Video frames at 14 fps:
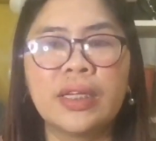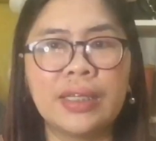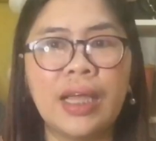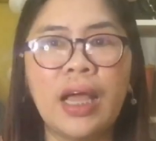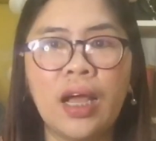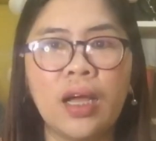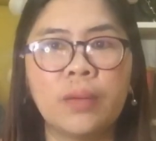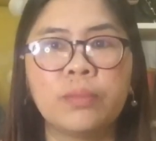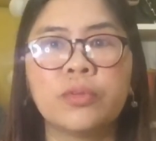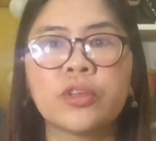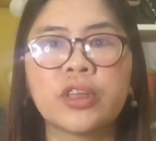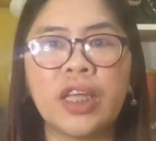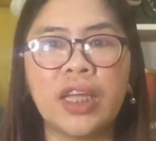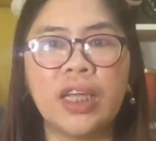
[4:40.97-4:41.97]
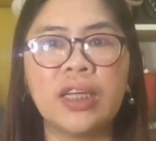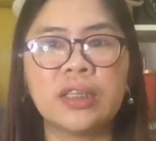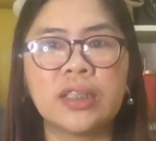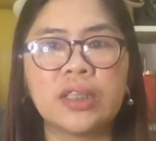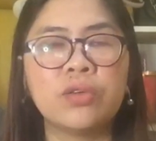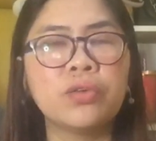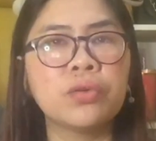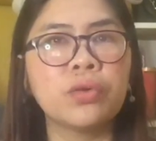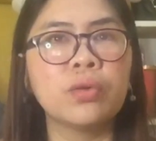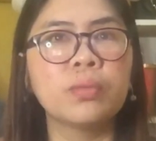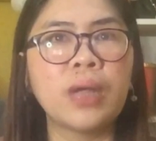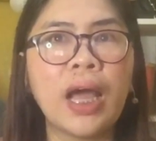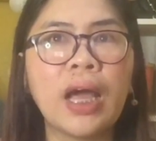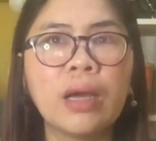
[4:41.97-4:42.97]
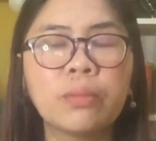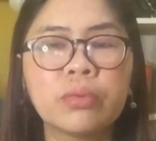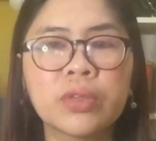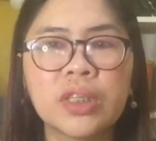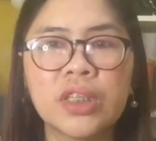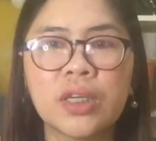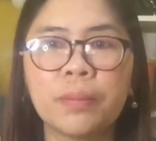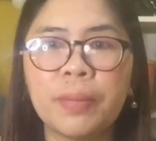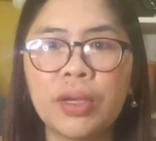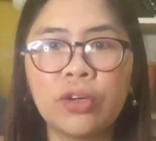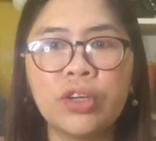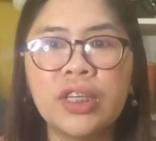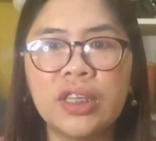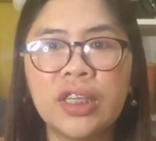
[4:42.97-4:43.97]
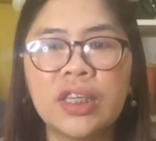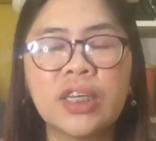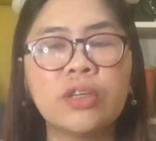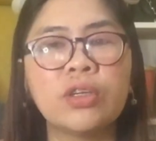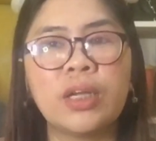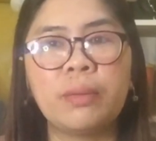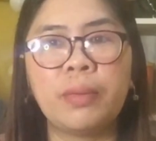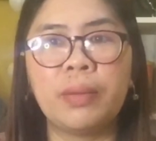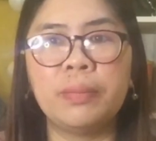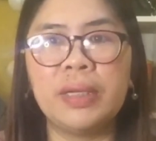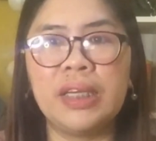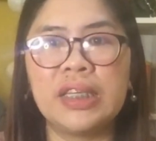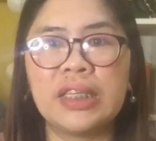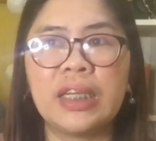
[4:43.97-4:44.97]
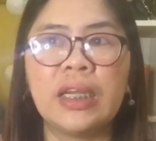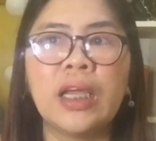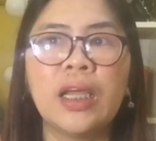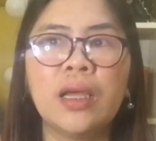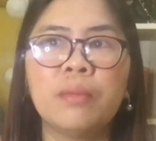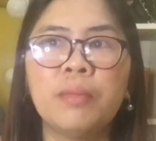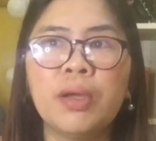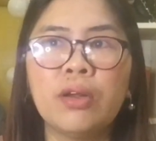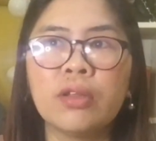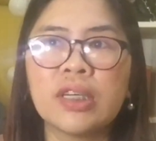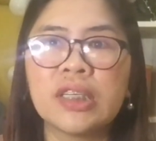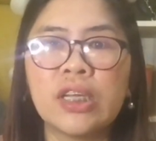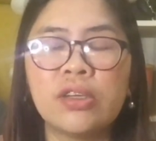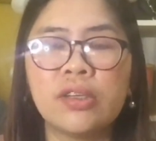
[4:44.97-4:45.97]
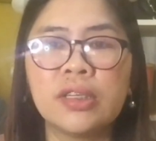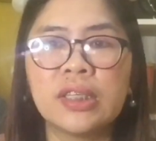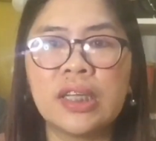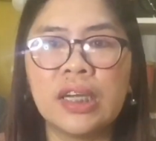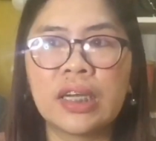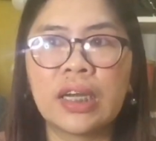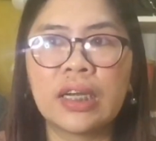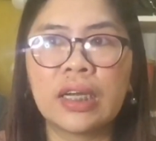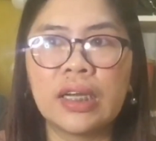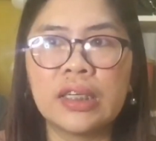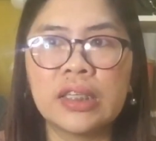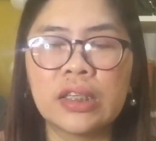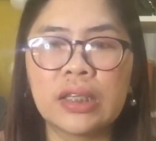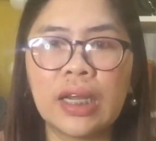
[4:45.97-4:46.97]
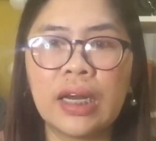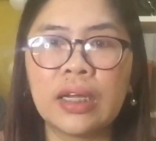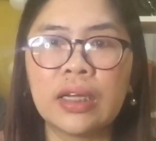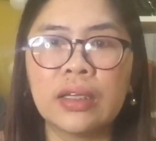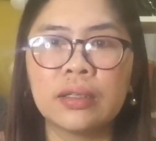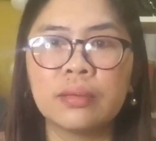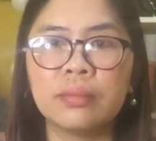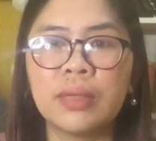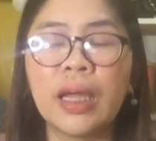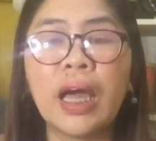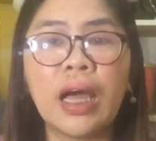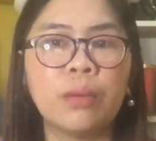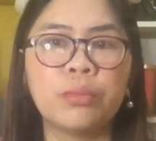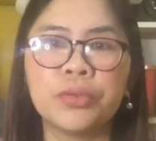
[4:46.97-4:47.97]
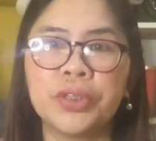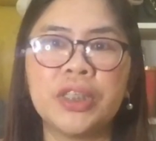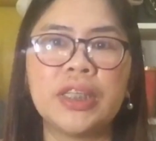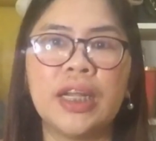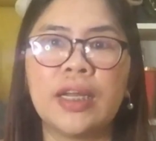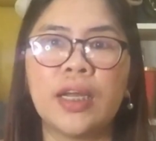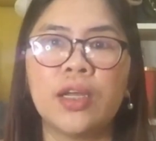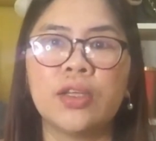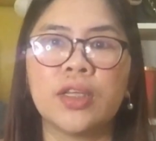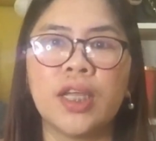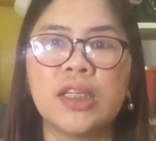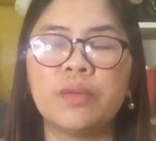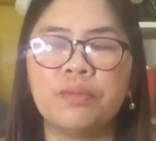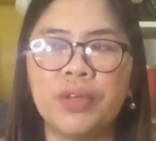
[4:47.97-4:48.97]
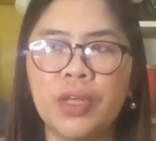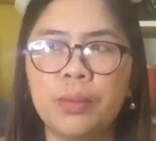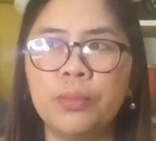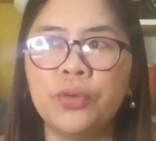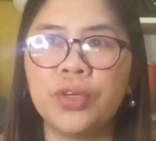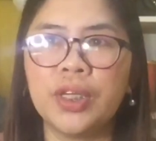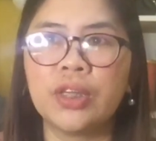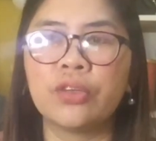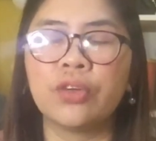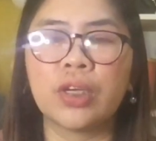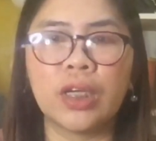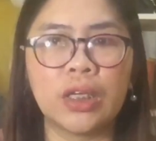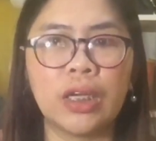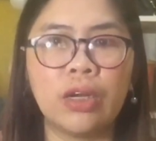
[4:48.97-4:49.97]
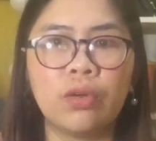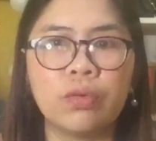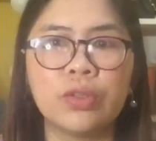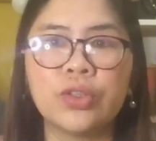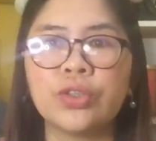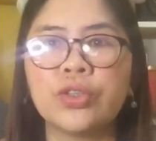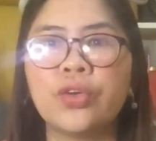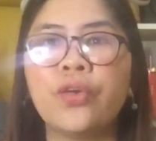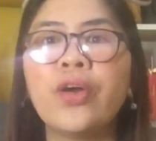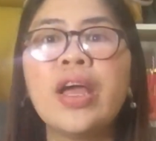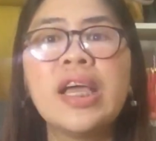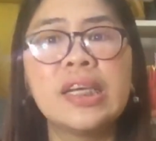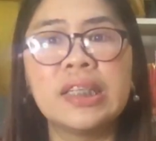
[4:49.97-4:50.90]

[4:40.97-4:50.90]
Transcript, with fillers: nakakaputi. Siguro nakakaputi siya pero hindi ganoon na mabilisan. Meron kasi yung Silka guys, talagang nakakaputi talaga yun guys. Favorite ko rin na lotion yung